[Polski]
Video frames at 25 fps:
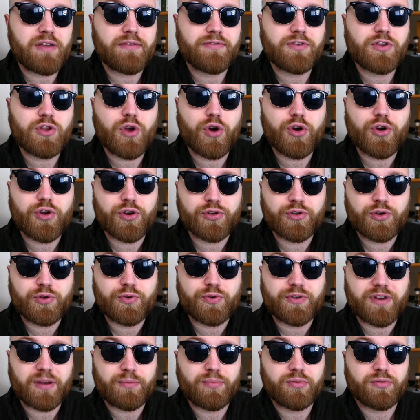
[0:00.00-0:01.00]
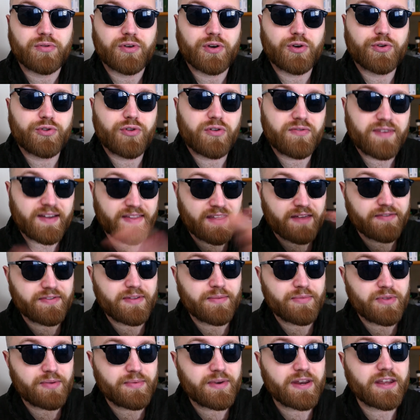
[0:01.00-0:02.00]
winogron, które były hodowane w
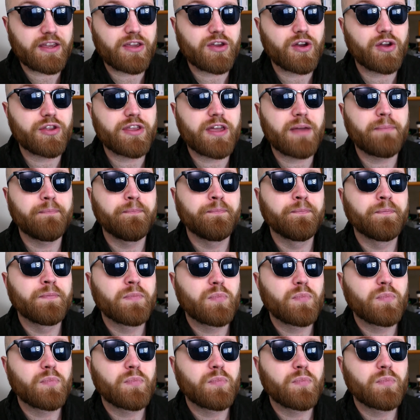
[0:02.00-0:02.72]
tamtym regionie.